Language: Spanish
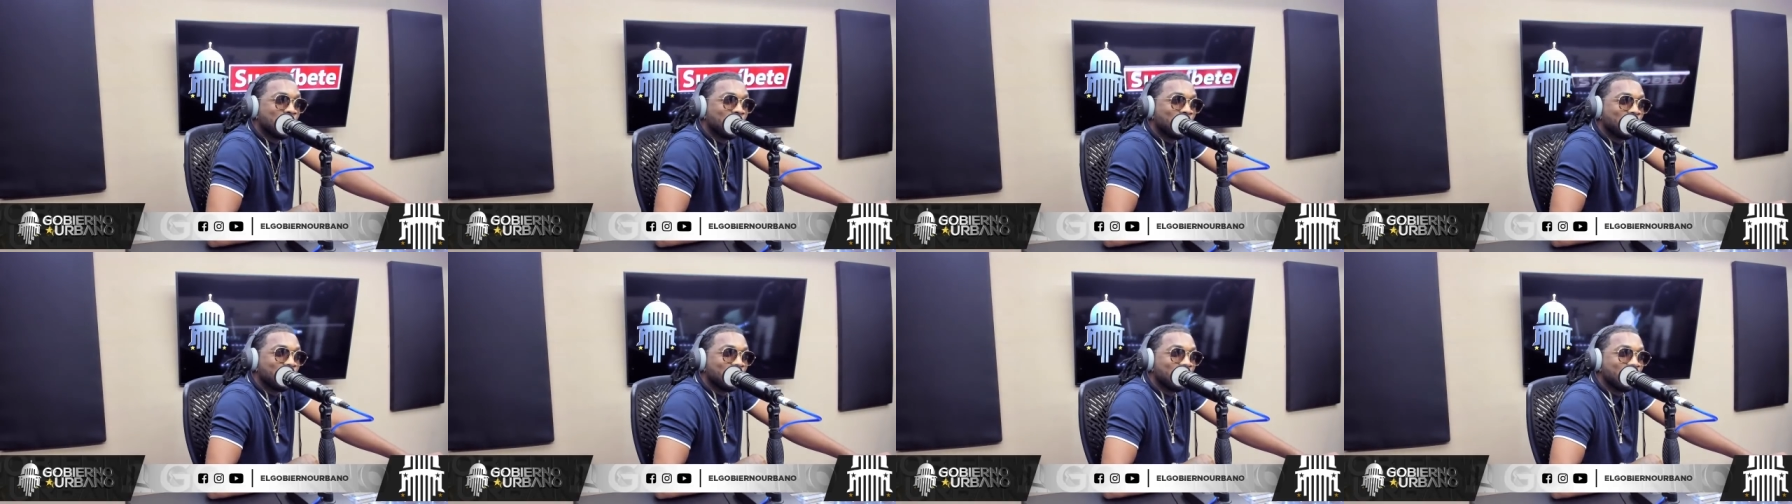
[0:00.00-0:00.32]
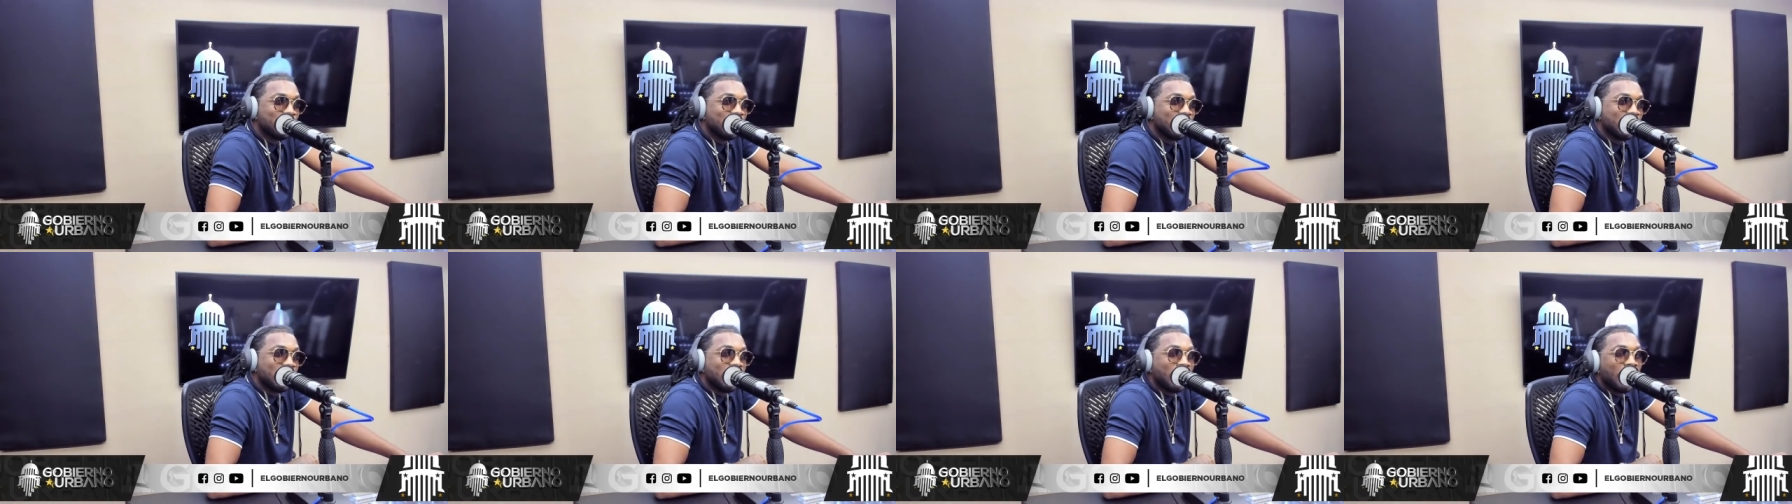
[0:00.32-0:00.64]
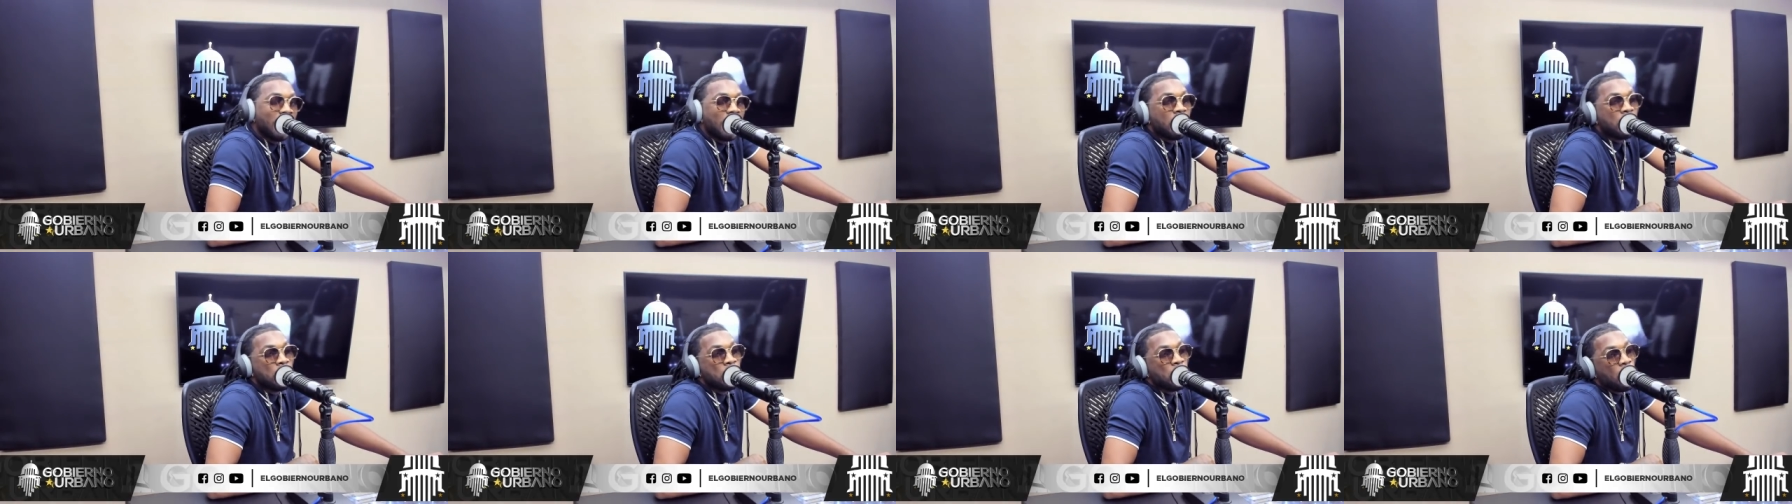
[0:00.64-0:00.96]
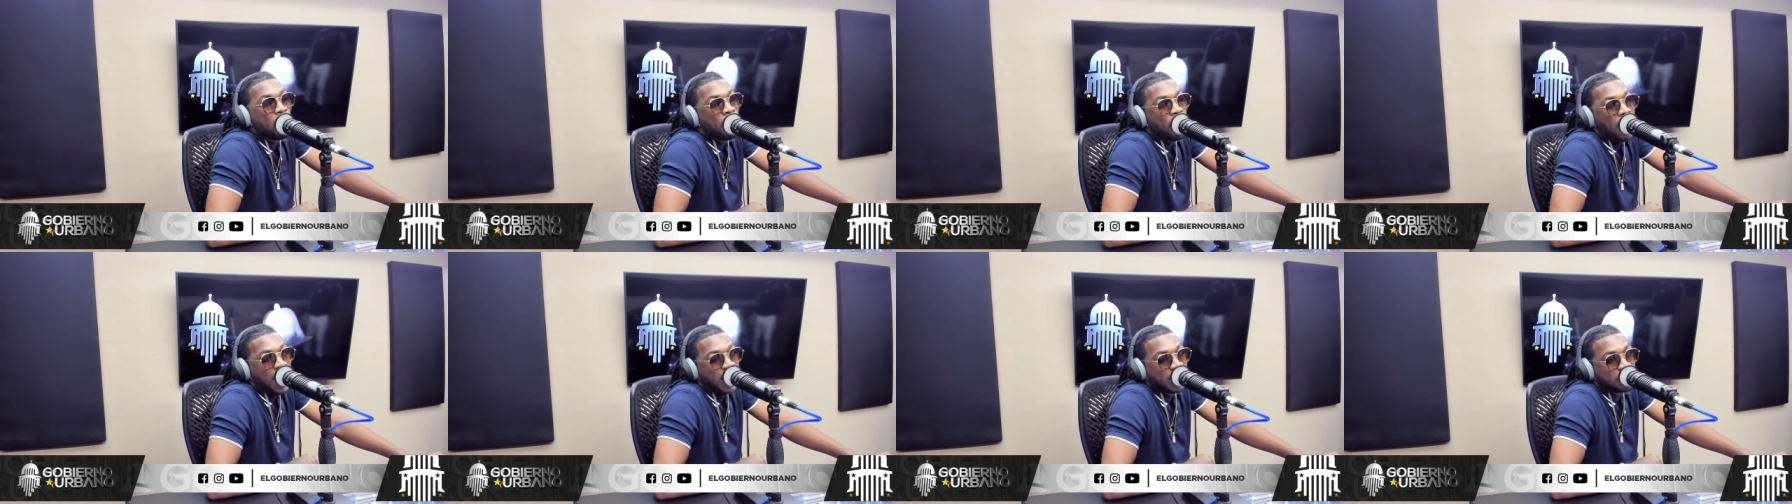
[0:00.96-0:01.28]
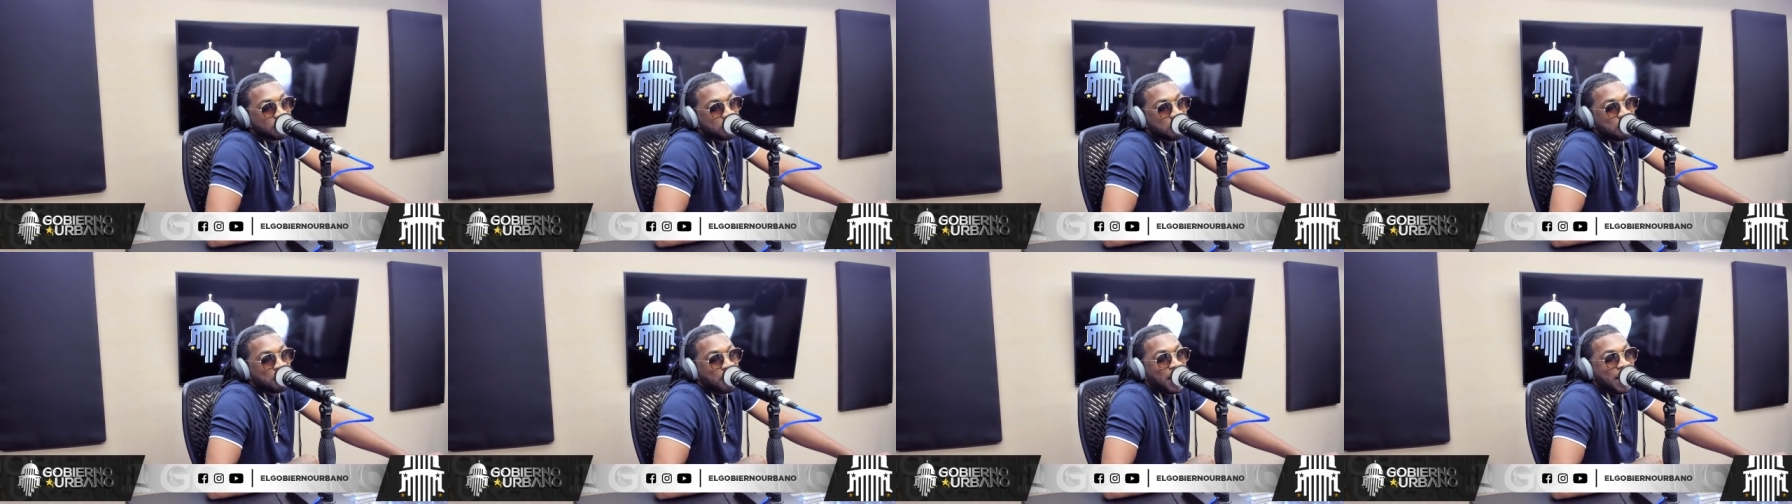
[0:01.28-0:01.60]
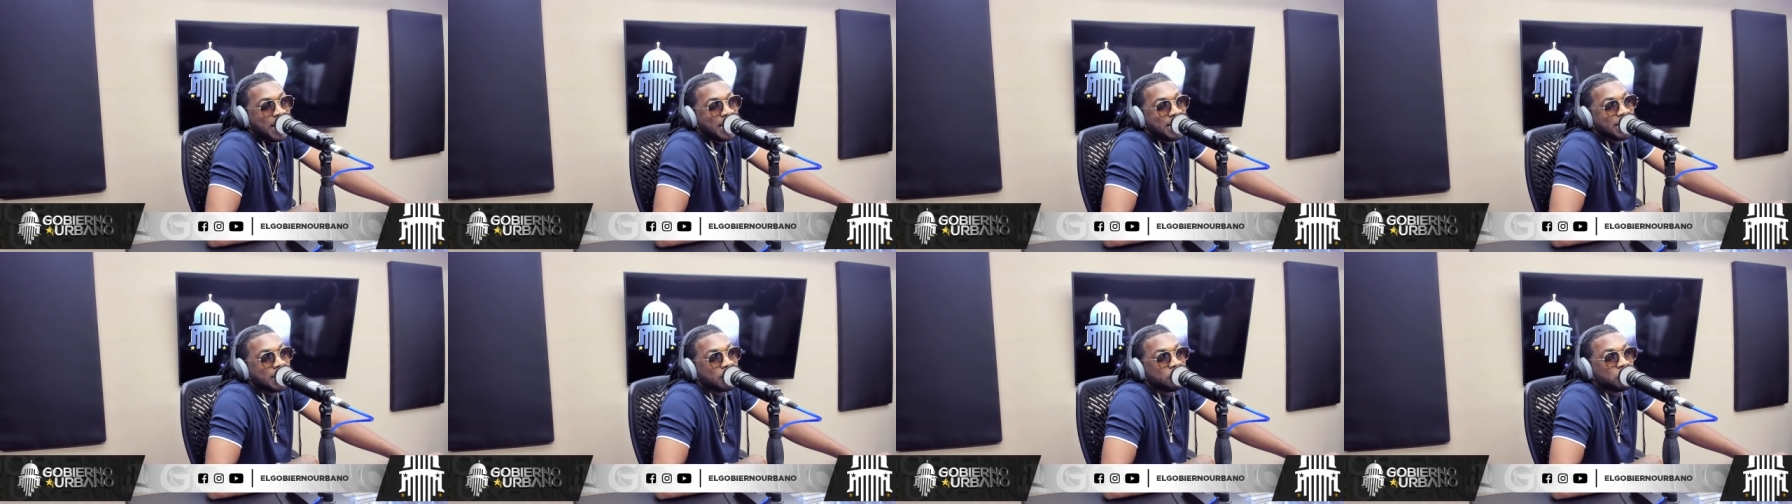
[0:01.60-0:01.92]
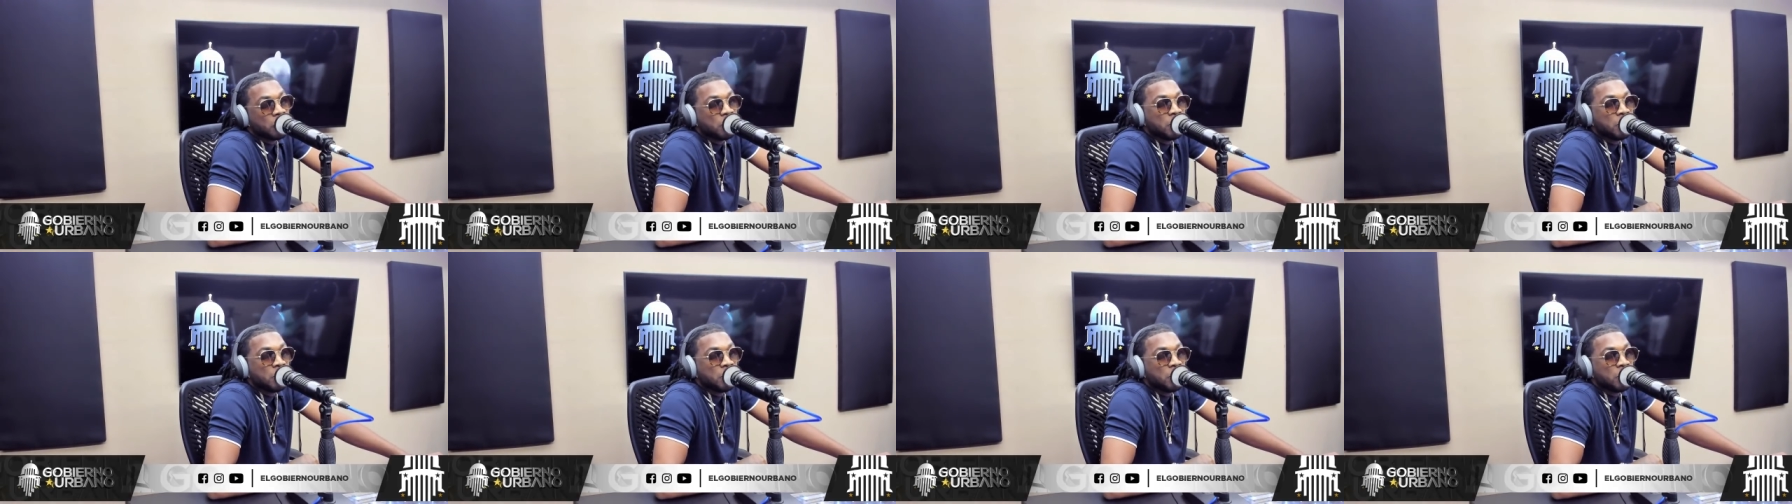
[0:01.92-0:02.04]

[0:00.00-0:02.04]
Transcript: Un bobazo. Es un bobazo, imagínate,